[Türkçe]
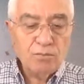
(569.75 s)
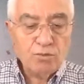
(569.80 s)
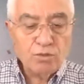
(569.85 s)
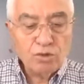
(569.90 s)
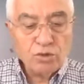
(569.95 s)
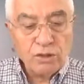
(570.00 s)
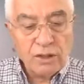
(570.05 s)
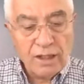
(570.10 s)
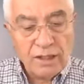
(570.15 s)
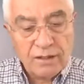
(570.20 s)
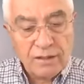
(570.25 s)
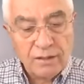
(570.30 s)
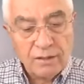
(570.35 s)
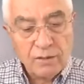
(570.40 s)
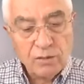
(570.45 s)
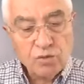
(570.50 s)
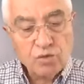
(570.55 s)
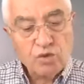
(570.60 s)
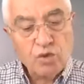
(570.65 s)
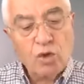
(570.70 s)
Bunlar
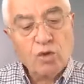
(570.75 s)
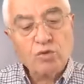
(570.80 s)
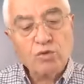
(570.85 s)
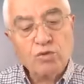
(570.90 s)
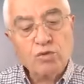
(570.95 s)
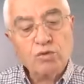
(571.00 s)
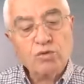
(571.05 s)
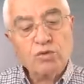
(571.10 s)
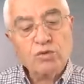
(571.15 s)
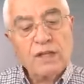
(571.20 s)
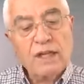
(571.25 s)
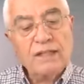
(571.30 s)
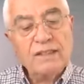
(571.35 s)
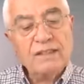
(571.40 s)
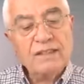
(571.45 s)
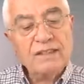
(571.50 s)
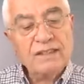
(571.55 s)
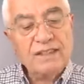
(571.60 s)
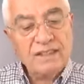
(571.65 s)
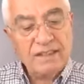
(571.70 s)

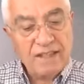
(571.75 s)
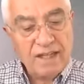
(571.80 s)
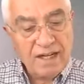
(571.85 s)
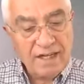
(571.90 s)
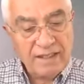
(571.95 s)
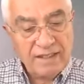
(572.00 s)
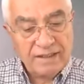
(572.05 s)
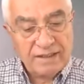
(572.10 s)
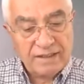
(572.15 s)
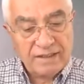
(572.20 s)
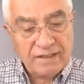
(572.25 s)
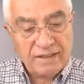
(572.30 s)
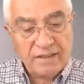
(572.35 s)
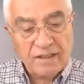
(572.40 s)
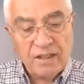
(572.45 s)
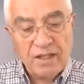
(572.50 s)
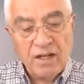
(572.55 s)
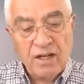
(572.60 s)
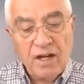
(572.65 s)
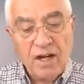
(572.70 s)
çokluktan
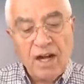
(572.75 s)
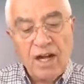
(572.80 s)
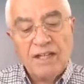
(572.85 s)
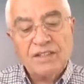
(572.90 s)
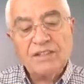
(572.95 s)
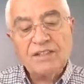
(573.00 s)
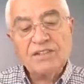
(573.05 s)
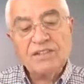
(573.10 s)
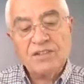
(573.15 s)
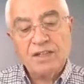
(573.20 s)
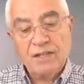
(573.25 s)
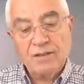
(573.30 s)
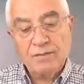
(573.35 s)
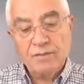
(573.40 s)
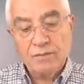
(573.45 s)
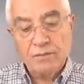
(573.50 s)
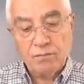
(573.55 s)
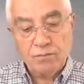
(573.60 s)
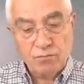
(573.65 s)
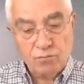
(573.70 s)
kinayedir. Ayrıca
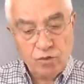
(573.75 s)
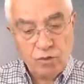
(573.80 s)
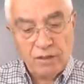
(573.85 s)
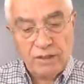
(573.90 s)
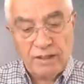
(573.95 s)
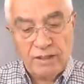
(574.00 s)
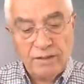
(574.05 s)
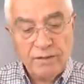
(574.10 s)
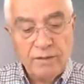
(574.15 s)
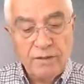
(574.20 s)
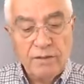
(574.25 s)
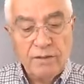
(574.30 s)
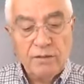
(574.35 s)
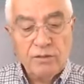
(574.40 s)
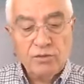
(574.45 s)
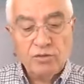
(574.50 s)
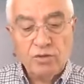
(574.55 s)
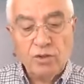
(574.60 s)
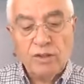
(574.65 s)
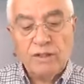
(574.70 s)
böyle
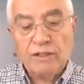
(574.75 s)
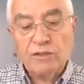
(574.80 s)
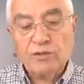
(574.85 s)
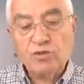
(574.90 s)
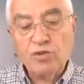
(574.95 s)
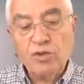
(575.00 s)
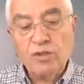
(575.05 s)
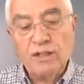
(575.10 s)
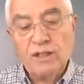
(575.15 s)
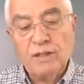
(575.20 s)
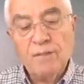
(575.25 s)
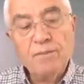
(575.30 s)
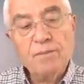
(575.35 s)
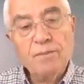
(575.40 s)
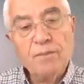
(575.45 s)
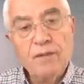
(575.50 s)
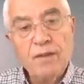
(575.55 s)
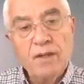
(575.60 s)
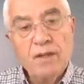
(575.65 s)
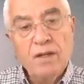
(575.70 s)
şöyle söyleyeyim.
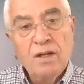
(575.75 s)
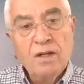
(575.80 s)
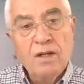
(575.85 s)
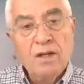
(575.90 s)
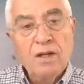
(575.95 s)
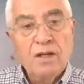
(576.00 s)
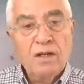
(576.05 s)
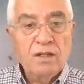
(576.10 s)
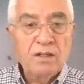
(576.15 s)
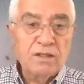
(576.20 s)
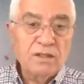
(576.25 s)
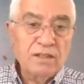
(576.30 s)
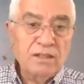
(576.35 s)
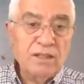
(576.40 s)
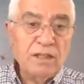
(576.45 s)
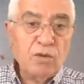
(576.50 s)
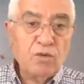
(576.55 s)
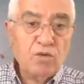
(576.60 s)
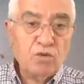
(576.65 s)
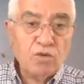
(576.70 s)

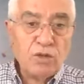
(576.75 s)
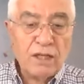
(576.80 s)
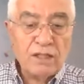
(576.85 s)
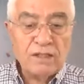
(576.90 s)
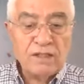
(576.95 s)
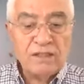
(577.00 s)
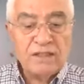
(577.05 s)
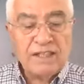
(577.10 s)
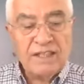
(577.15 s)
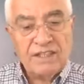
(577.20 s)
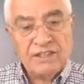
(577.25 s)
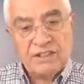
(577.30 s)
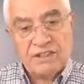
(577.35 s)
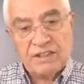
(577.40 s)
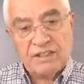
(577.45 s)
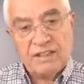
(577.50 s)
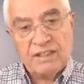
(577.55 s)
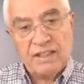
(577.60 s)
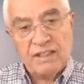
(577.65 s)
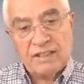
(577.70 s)
Yine Kur'an'ın
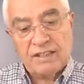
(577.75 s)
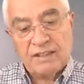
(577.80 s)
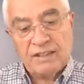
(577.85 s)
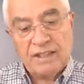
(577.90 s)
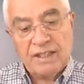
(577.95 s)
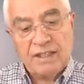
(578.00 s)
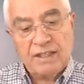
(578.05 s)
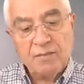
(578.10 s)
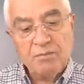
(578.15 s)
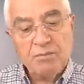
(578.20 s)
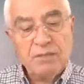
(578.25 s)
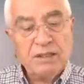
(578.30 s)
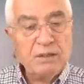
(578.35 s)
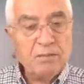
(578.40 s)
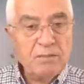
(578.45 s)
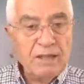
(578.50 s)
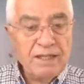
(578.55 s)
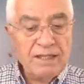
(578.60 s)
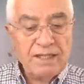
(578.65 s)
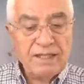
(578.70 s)
değişiklerinde
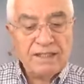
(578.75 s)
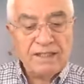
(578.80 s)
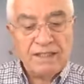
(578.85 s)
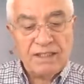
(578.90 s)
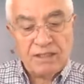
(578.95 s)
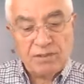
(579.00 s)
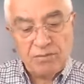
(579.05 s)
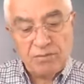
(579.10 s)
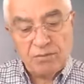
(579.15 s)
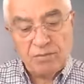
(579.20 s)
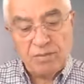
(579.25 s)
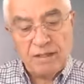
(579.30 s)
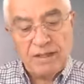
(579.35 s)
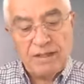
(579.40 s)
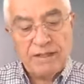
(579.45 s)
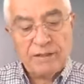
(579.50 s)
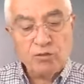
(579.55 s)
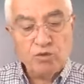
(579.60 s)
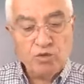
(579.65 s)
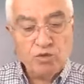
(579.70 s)
bin melek, iki bin
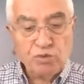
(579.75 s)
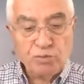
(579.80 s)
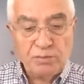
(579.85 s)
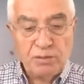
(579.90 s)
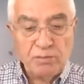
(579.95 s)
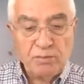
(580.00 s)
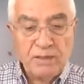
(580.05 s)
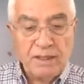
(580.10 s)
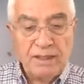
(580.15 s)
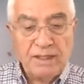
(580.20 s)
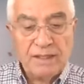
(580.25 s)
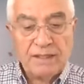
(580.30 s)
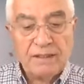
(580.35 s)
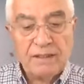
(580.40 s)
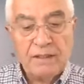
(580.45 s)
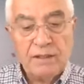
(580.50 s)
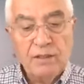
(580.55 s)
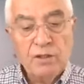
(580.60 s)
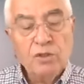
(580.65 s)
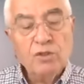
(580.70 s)
melek, üç bin melek,
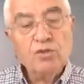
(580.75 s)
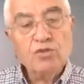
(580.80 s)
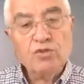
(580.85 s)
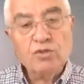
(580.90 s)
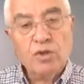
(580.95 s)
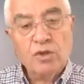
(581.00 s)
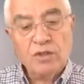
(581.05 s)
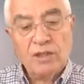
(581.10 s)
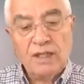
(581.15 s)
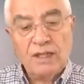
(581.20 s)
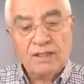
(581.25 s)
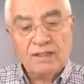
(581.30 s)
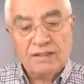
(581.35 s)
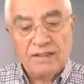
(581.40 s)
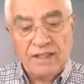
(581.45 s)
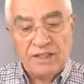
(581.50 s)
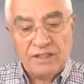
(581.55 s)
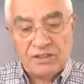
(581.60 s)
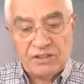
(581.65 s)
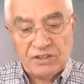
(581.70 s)
sonra
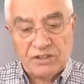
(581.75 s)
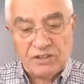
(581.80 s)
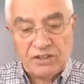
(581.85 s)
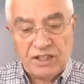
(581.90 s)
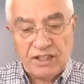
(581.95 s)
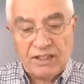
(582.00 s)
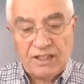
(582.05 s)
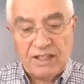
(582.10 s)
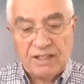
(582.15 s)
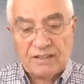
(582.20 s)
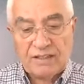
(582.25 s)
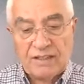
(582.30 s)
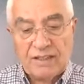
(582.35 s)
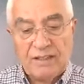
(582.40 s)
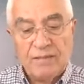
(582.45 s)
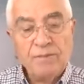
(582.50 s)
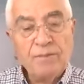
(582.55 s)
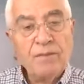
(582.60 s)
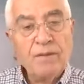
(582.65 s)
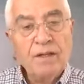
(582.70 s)
değişik
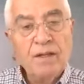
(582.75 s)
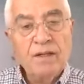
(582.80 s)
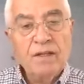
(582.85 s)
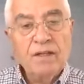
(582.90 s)
şeylerde